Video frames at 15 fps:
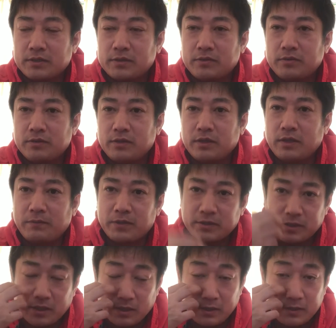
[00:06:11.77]
するって言ってま
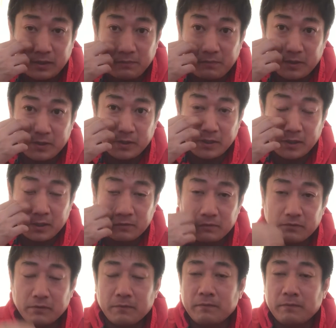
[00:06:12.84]
した。やっぱりあの